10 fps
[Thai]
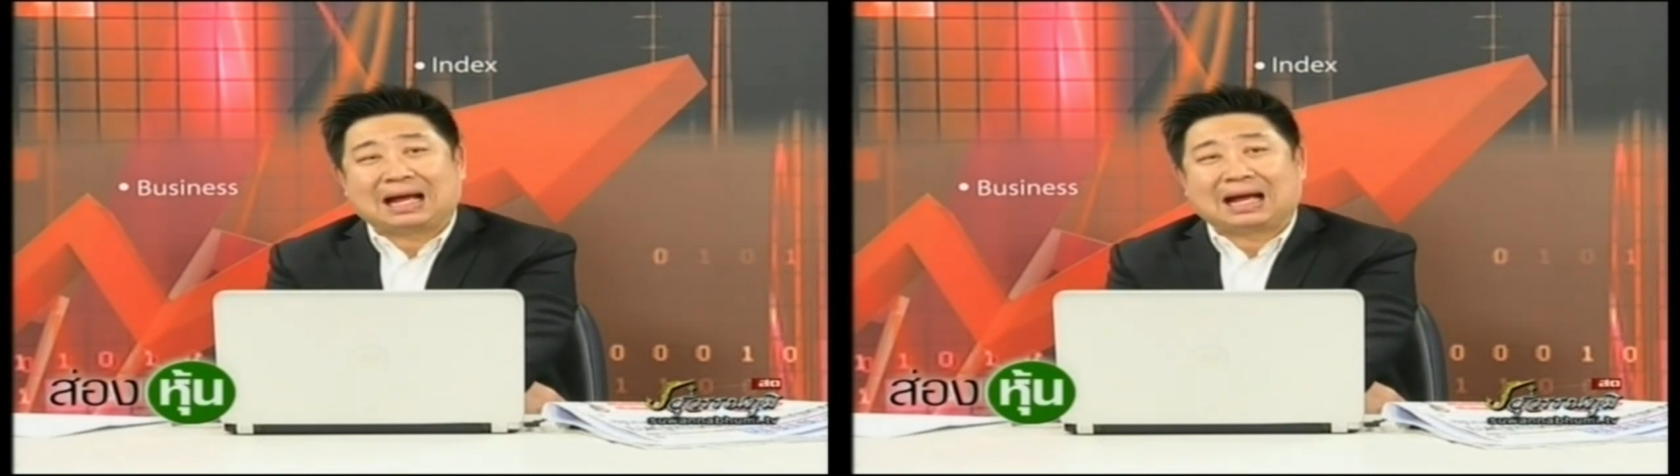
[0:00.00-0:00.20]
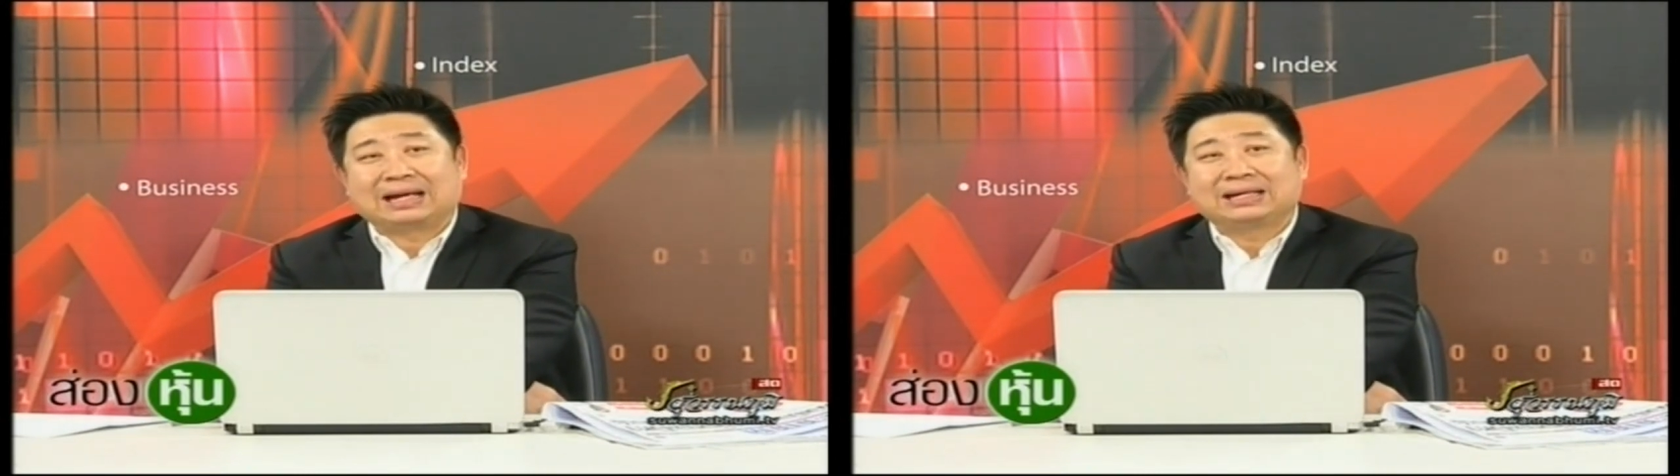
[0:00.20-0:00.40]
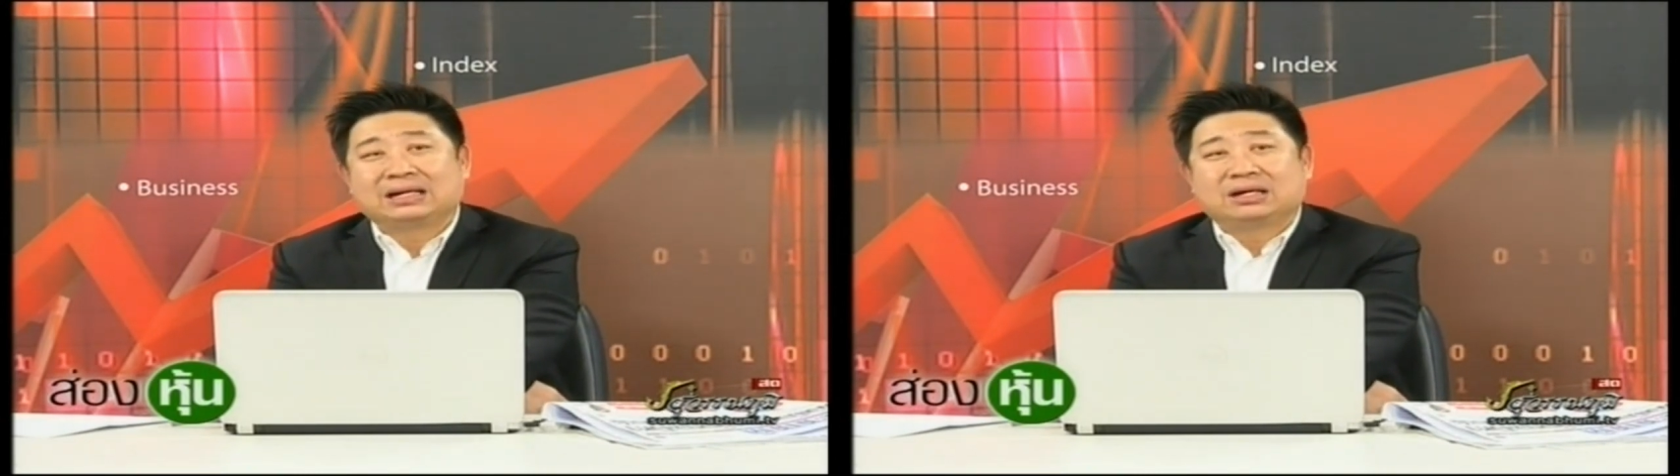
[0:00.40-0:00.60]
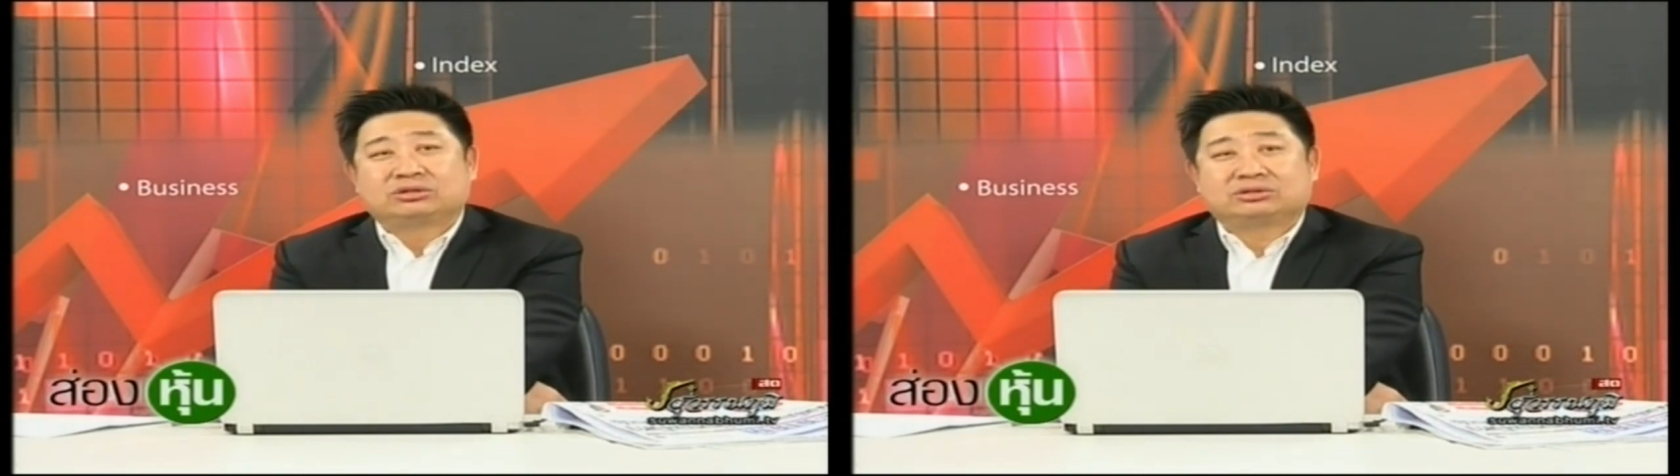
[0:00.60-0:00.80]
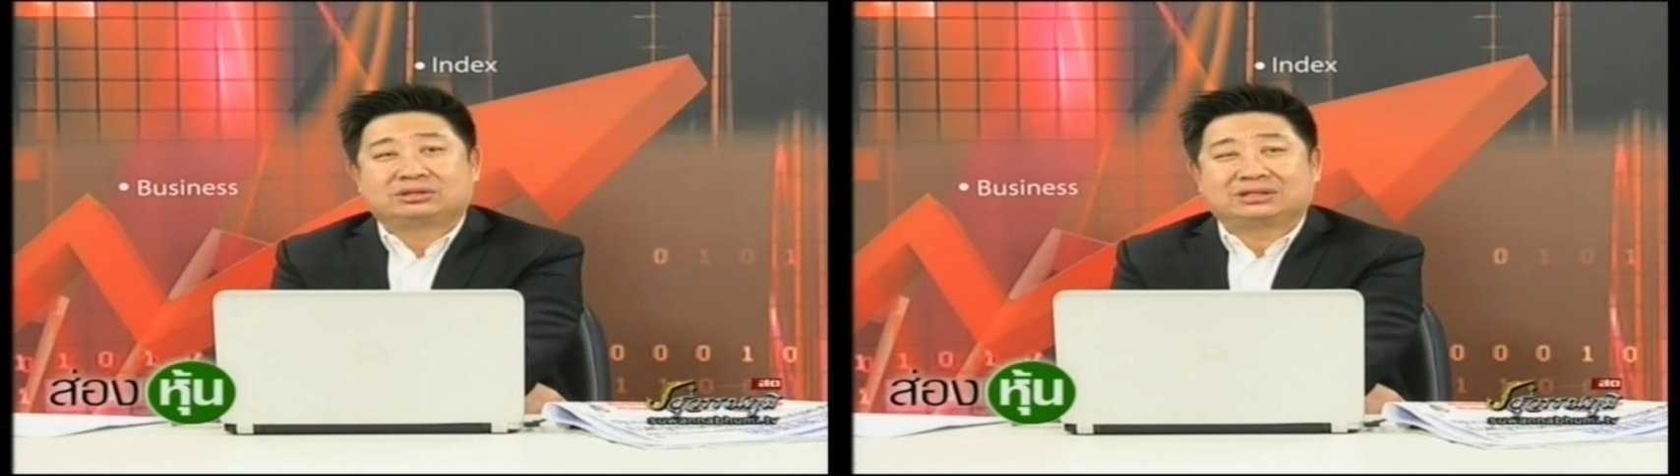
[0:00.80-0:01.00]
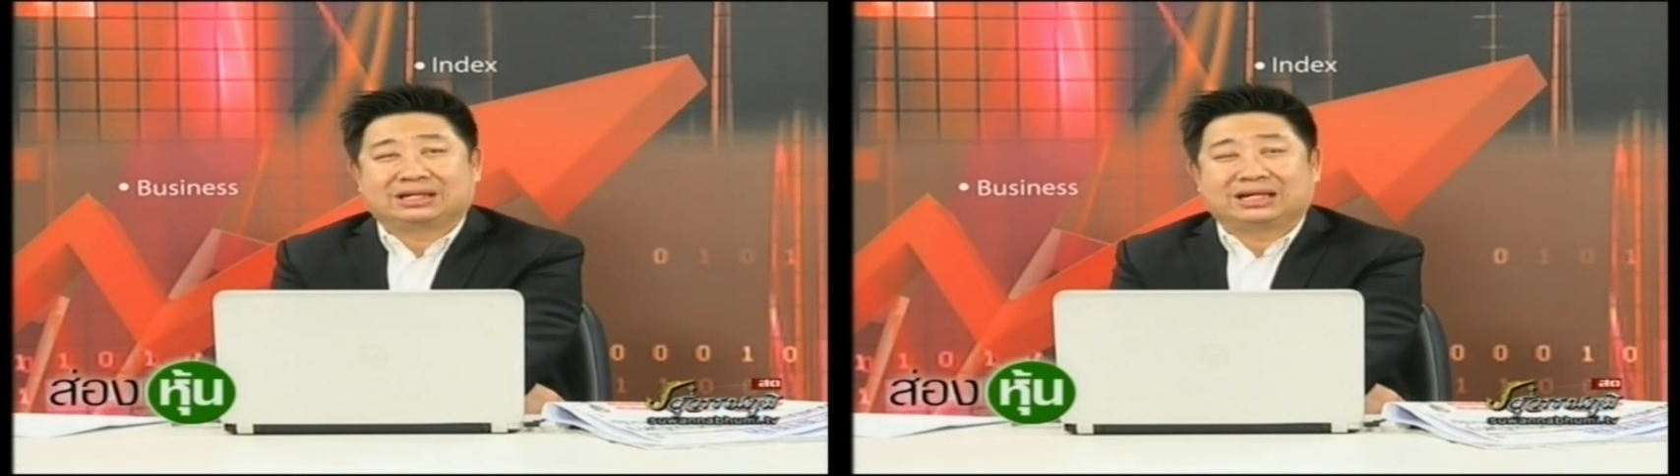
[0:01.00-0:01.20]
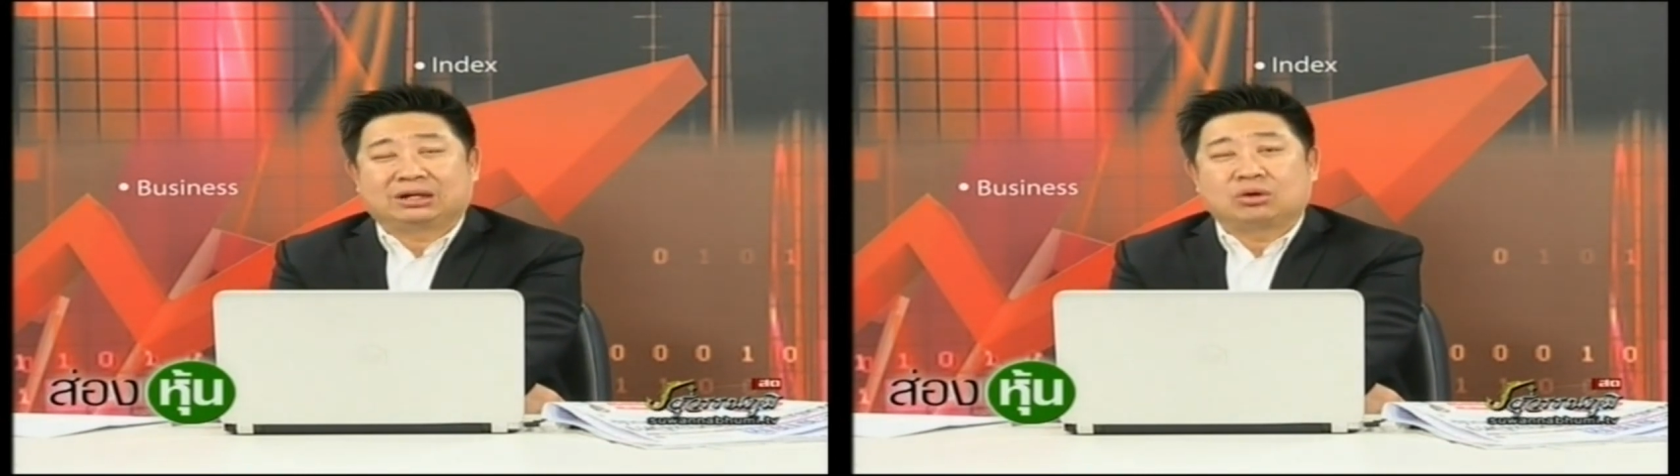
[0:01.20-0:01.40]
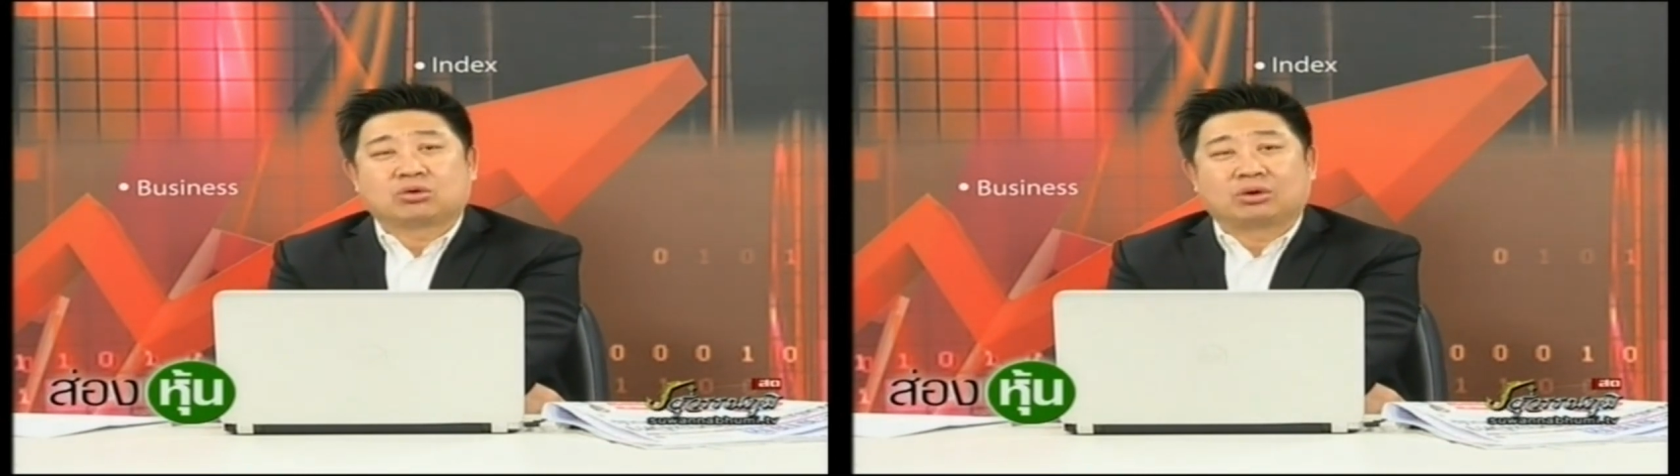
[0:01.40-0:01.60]
หายเศรษฐกิ
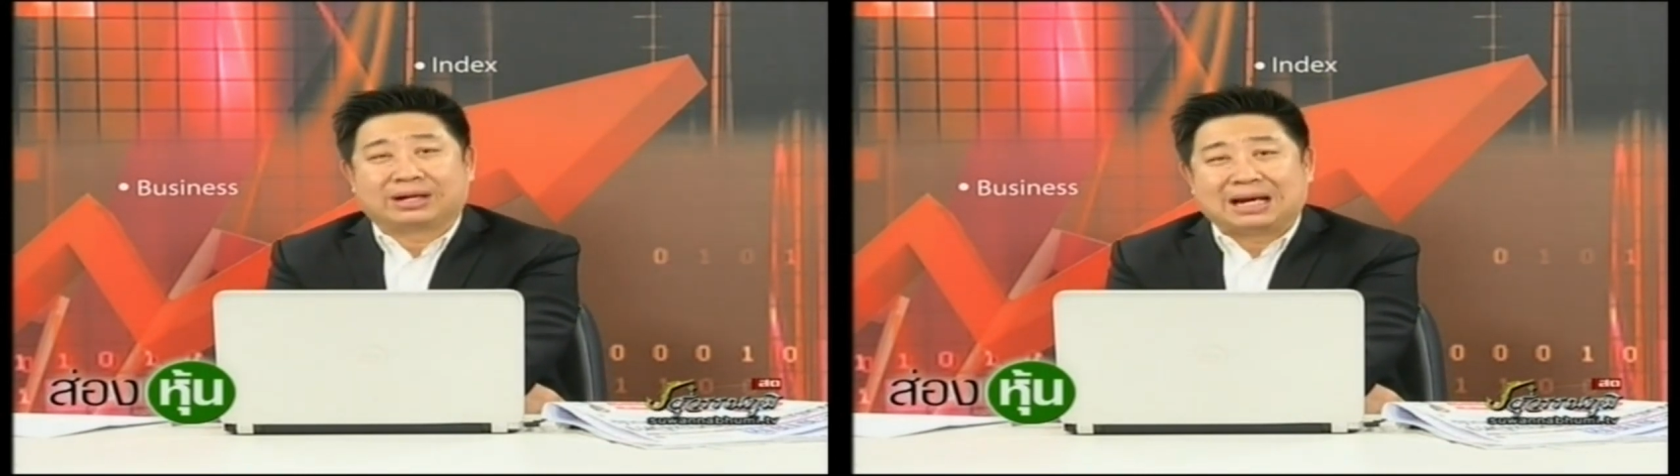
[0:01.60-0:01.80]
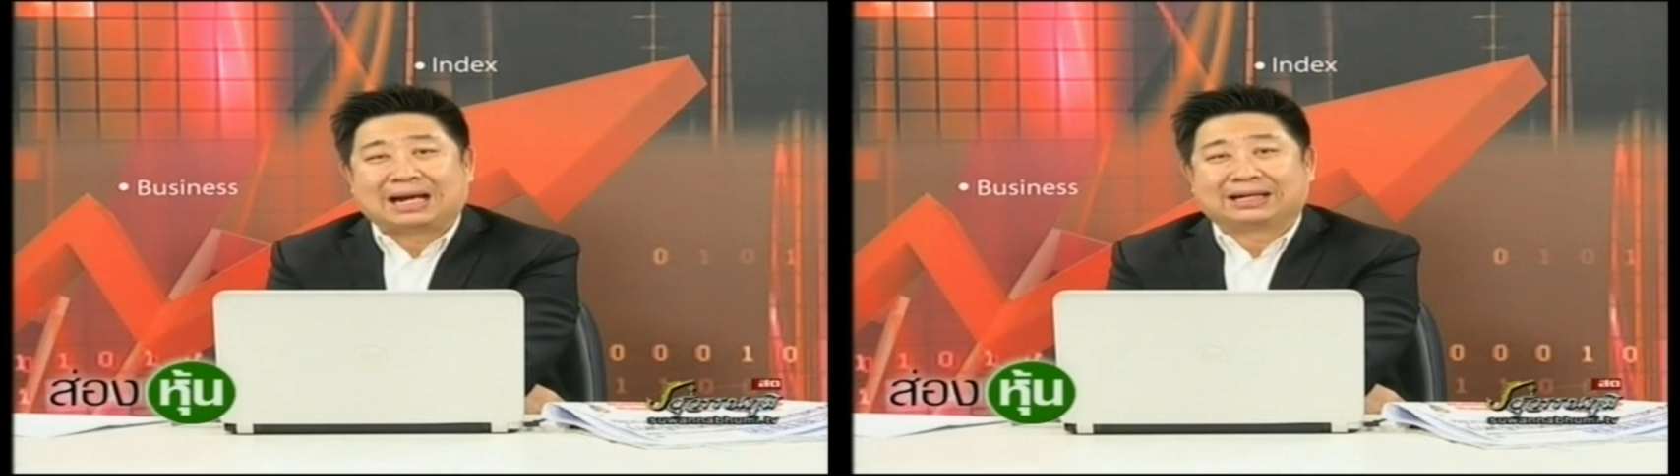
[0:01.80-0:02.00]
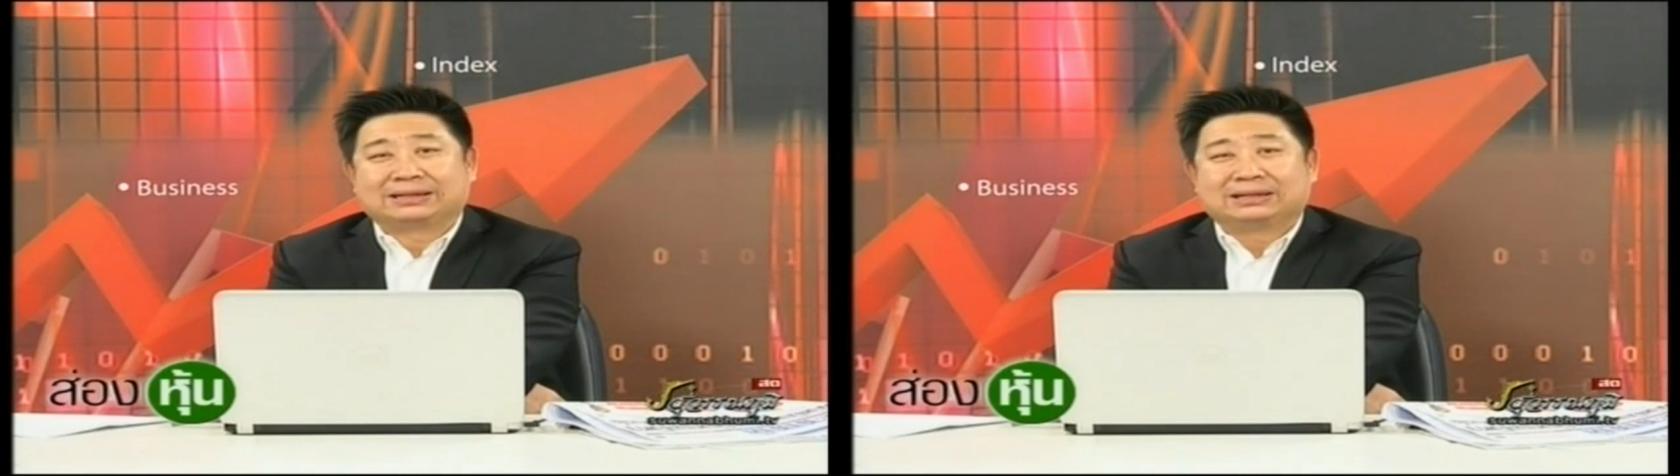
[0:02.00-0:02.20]
จโลกกดดัน